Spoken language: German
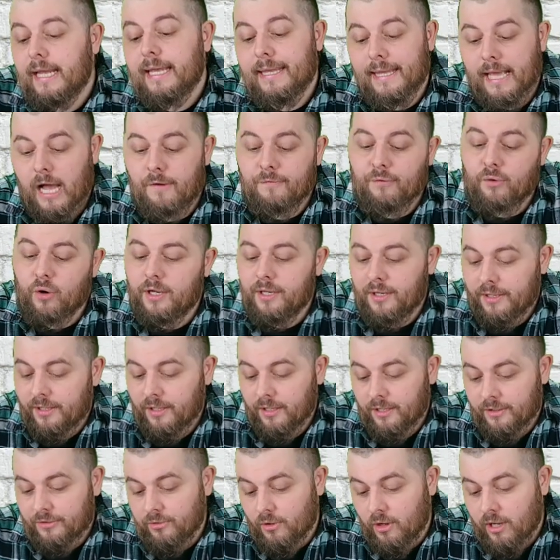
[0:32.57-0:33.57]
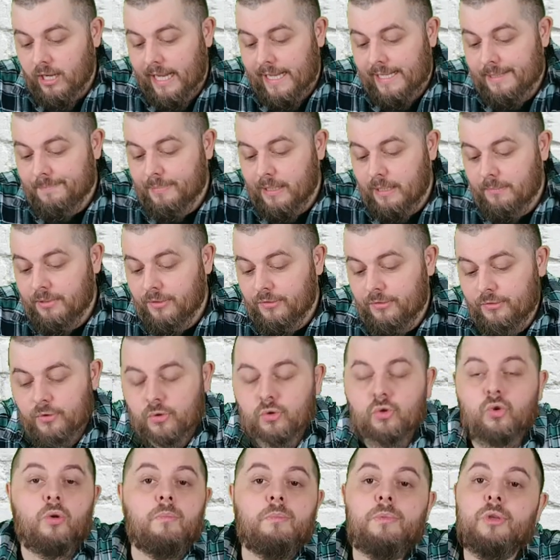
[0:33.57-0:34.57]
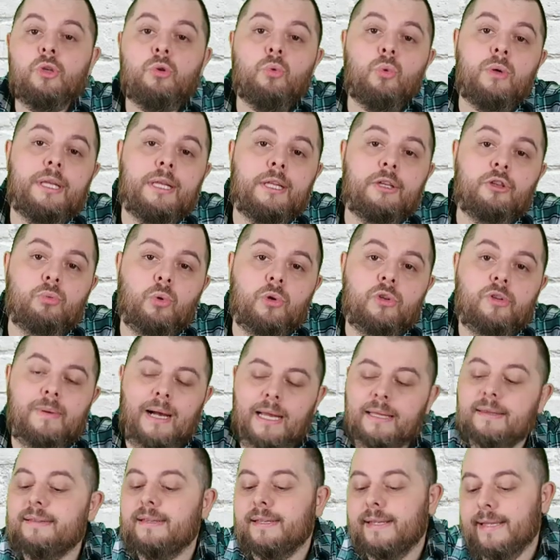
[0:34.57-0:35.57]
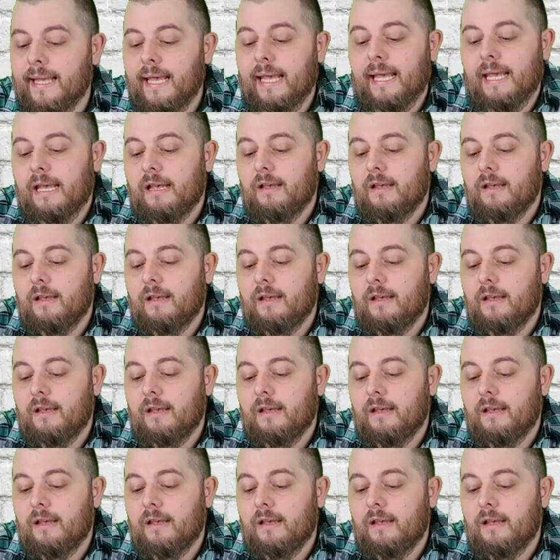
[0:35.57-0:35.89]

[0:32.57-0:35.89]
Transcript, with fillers: Ja, Freunde, ist noch haltbar bis zum Juni 2020.